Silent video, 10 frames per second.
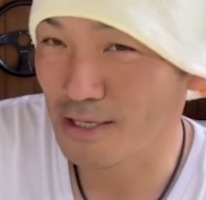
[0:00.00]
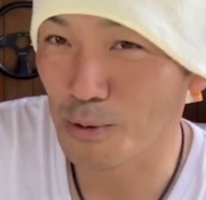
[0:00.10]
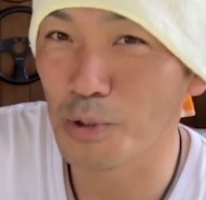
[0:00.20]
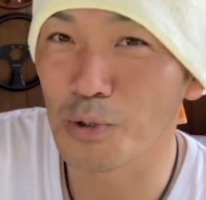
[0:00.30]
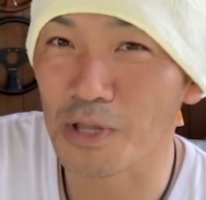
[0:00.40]

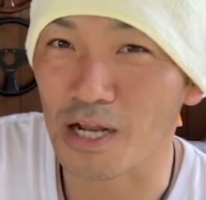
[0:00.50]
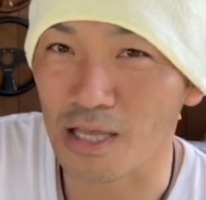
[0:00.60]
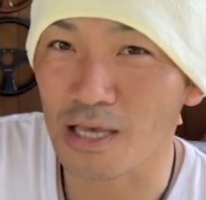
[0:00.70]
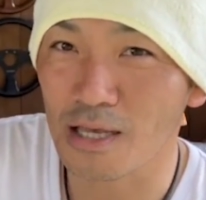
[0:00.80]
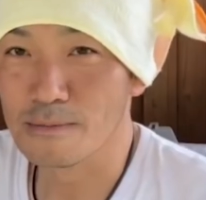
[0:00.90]
好評なら
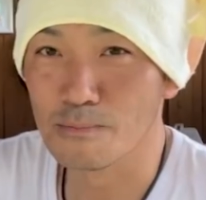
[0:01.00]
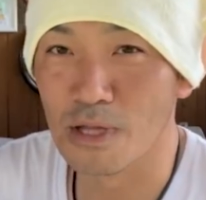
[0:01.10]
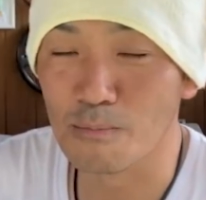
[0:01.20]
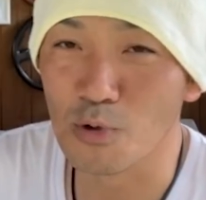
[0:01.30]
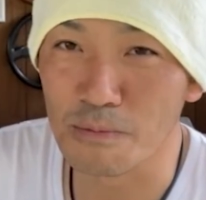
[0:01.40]
ね、
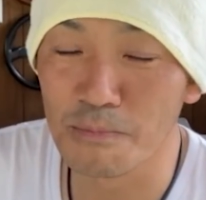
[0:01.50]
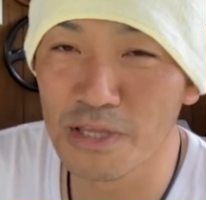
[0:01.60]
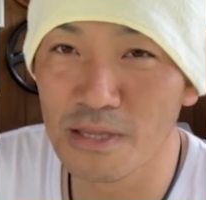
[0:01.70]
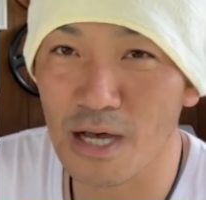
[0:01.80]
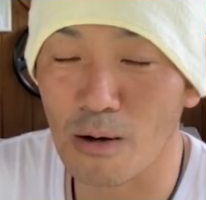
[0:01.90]
もうみ
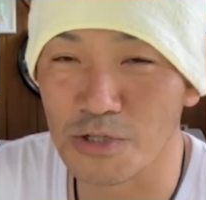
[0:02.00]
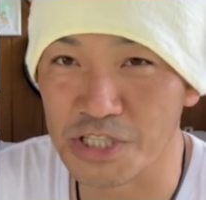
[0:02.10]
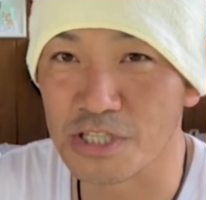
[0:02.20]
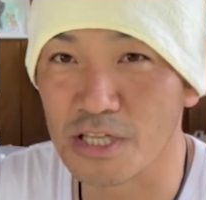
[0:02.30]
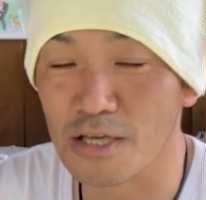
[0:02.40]
んなが欲
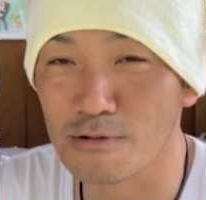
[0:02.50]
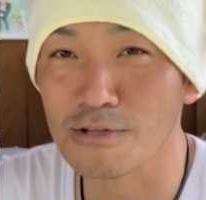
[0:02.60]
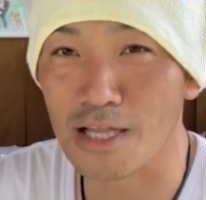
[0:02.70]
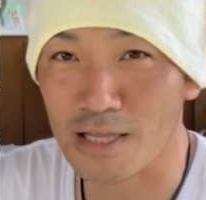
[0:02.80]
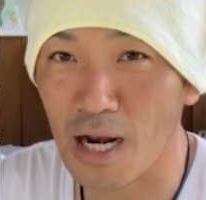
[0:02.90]
しいっていうん
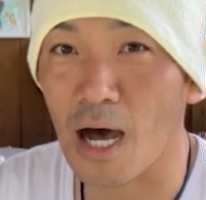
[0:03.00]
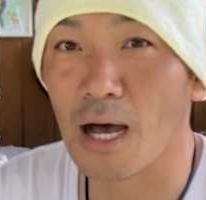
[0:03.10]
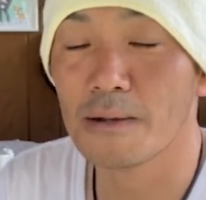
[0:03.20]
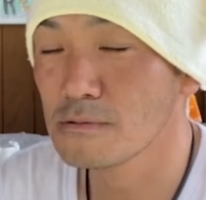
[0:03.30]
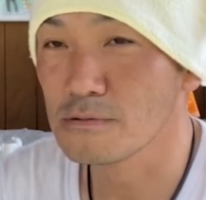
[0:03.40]
やった
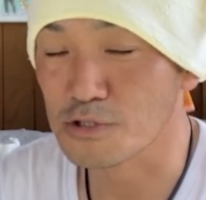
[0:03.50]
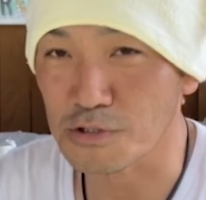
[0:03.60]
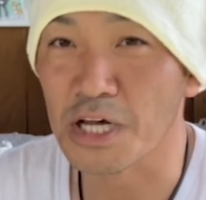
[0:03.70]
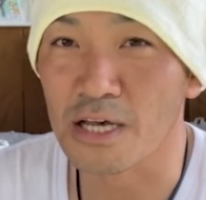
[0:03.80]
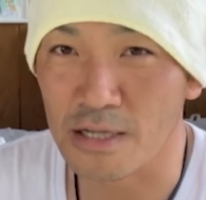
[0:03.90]
ら
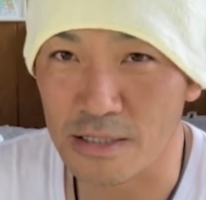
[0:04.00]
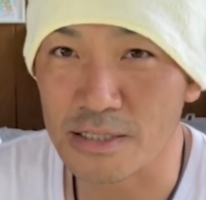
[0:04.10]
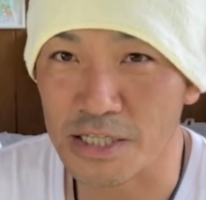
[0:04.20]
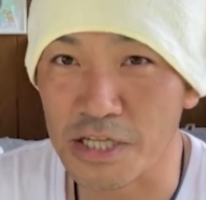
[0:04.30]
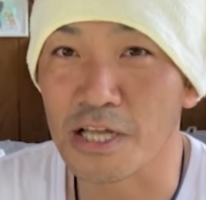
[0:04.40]
抽選
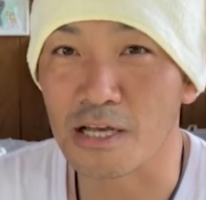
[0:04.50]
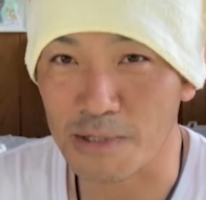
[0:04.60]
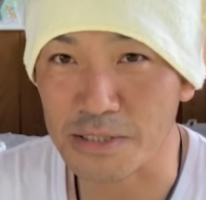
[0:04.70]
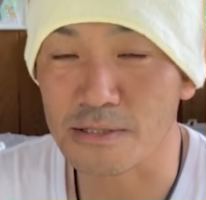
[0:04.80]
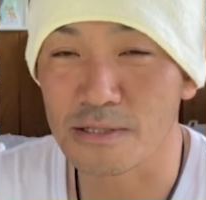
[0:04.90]
させていただき
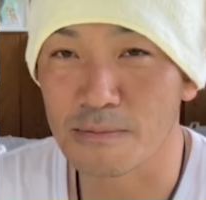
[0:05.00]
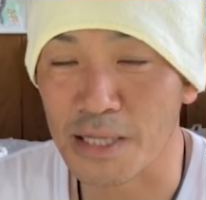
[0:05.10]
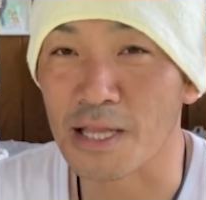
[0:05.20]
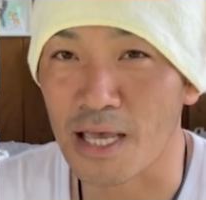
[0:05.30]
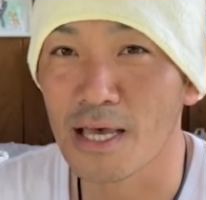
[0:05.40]
ます。
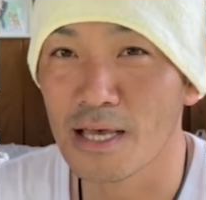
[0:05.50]
またね。